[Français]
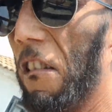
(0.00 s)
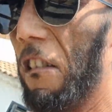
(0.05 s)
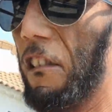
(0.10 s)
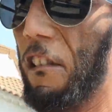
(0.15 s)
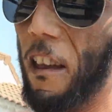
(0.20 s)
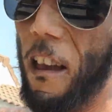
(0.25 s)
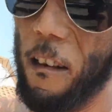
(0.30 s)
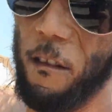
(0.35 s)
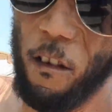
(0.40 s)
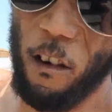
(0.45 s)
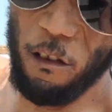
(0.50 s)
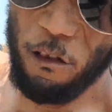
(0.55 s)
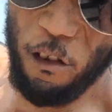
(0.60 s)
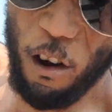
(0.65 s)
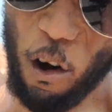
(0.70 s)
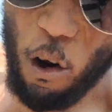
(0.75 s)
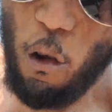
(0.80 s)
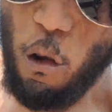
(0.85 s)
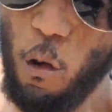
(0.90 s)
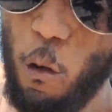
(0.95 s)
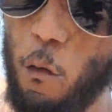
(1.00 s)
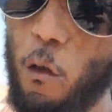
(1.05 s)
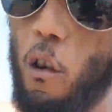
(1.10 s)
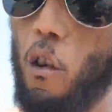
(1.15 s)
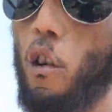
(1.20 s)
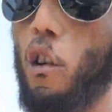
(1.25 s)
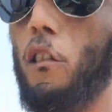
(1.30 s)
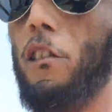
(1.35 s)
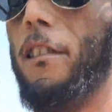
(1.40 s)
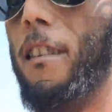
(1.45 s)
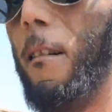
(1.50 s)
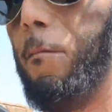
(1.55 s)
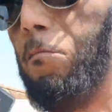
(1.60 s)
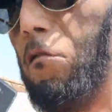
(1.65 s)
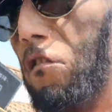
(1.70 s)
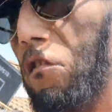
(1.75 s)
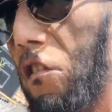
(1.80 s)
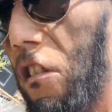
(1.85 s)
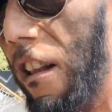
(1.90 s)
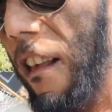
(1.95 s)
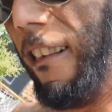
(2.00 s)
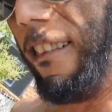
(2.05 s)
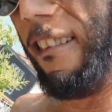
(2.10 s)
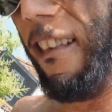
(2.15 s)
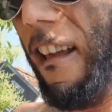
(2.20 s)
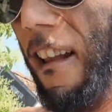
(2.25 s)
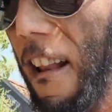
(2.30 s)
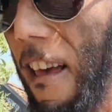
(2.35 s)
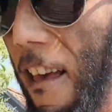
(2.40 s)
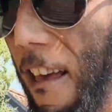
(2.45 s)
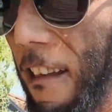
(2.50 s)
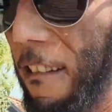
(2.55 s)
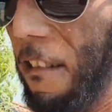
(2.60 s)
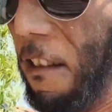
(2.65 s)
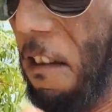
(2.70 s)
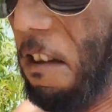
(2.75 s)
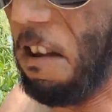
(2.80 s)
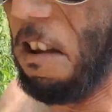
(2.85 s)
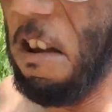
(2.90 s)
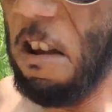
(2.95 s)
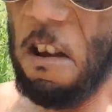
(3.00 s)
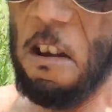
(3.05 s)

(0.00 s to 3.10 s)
J'ai inventé le nouveau concept de l'escalade.